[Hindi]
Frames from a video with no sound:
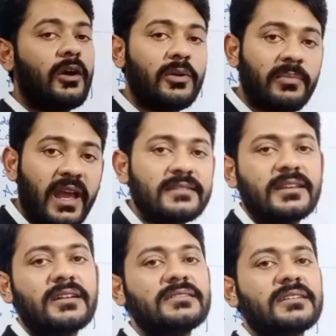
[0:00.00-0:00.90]
कोई बाइक
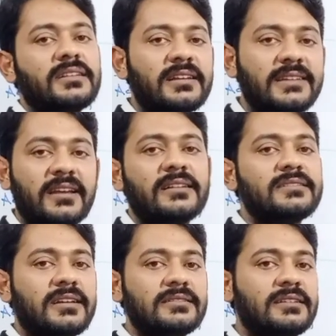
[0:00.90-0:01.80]
से गिर जाता है साइकिल
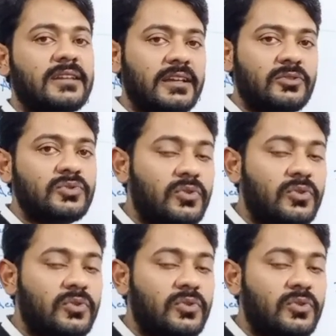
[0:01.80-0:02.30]
से गिर जाता है तो